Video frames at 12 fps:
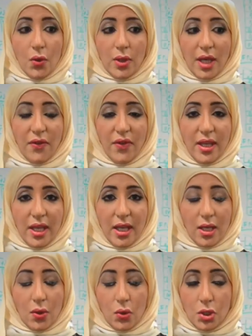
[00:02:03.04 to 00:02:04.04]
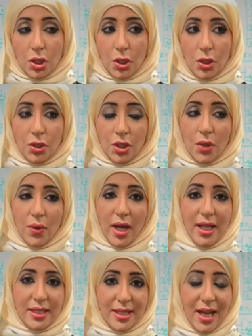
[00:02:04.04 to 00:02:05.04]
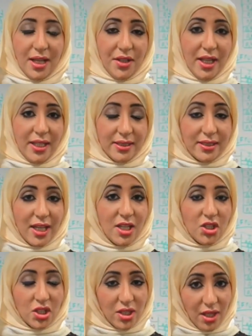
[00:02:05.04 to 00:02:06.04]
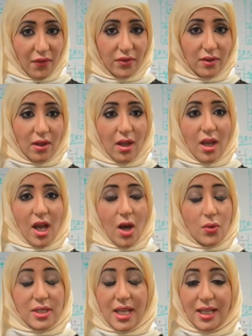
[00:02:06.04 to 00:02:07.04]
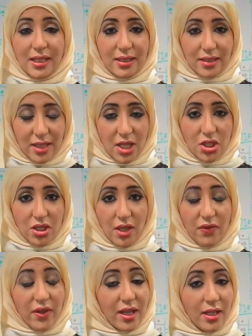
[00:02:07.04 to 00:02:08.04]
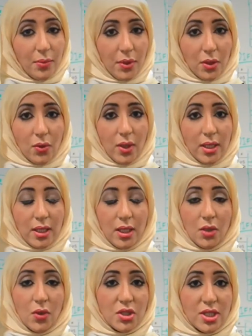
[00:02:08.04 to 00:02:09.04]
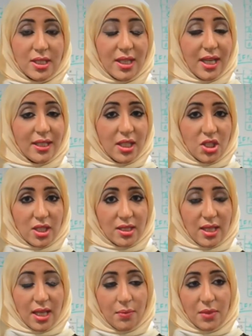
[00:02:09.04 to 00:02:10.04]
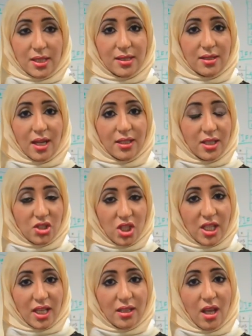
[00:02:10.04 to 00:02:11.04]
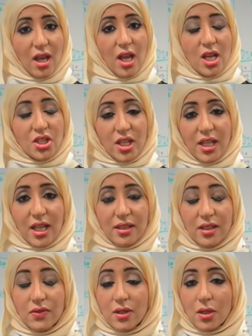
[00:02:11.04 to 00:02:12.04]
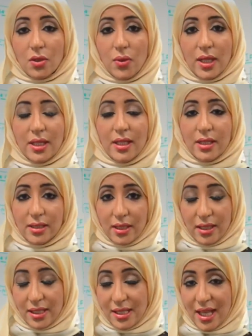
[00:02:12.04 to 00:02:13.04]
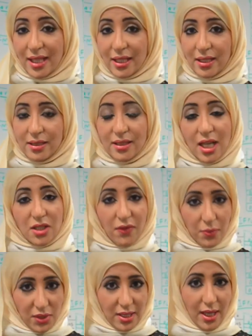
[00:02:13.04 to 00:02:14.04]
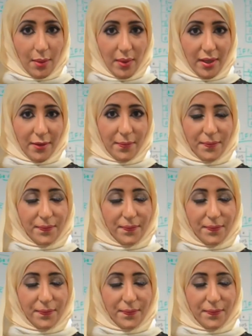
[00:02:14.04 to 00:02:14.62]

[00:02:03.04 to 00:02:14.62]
وكيفية وشلون أنه راح يساعد على إنتاج النفط أو زيادة إنتاج النفط في غرب الكويت اللي هو جزء لا يتجزأ من استراتيجية شركة نفط الكويت لزيادة الإنتاج في المستقبل